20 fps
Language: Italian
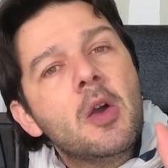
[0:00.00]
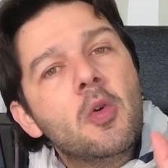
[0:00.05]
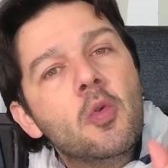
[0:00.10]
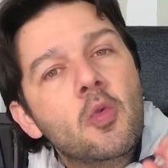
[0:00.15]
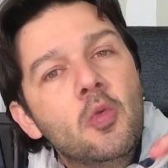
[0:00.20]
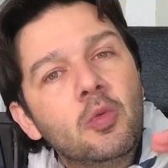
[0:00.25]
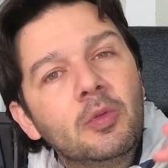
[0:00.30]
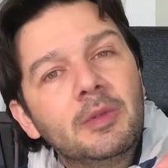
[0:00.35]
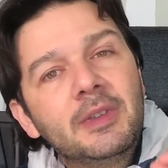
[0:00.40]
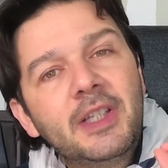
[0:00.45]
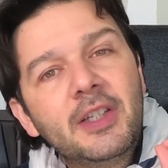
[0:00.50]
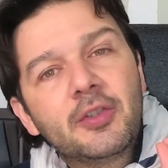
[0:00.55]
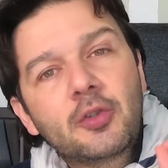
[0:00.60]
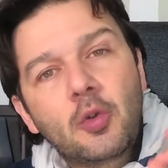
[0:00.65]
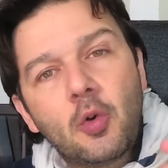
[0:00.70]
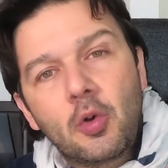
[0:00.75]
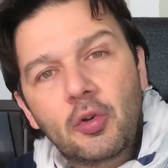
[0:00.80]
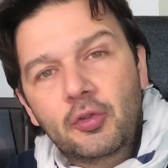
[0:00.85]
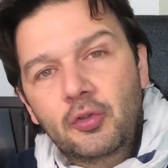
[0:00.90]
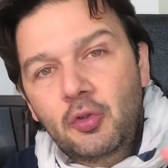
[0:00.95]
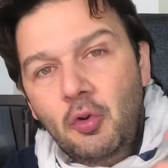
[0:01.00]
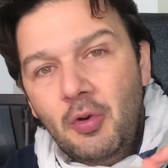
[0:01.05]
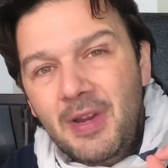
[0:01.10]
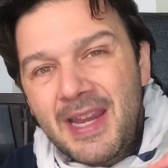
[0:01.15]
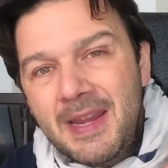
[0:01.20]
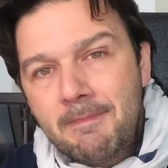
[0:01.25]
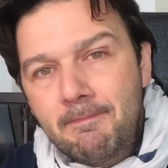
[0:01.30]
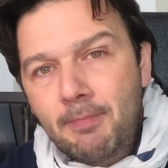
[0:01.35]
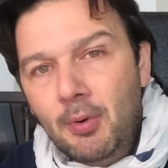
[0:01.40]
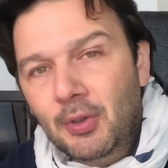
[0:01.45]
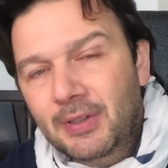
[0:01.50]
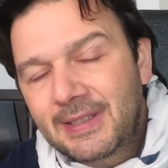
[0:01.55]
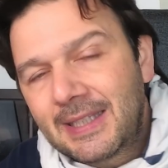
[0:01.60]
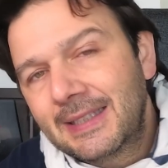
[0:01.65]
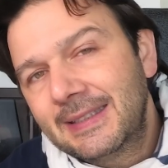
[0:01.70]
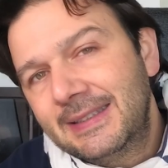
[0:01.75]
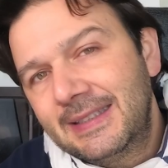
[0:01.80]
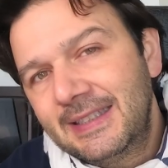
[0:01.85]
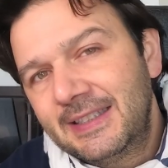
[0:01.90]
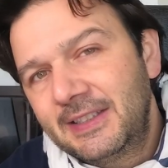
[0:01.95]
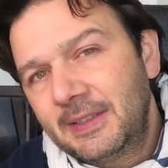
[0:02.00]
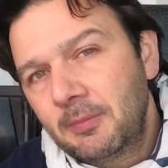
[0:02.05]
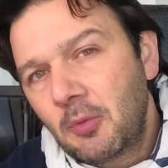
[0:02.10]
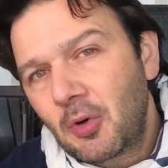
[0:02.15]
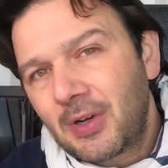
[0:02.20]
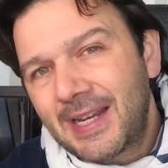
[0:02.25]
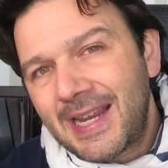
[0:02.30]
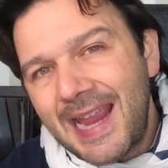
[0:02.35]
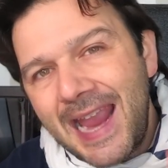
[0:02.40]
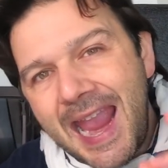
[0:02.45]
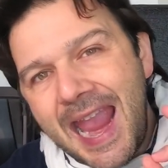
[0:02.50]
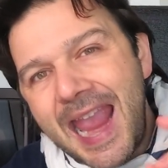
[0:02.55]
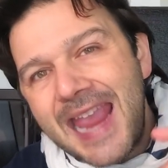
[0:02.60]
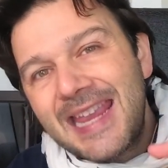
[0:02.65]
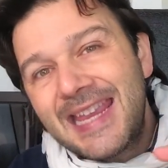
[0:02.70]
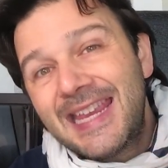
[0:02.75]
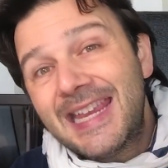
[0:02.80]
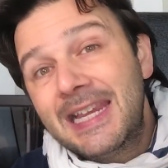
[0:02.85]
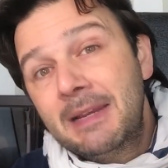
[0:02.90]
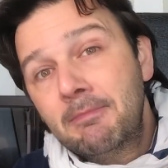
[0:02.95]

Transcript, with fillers: un discorso importantissimo che è il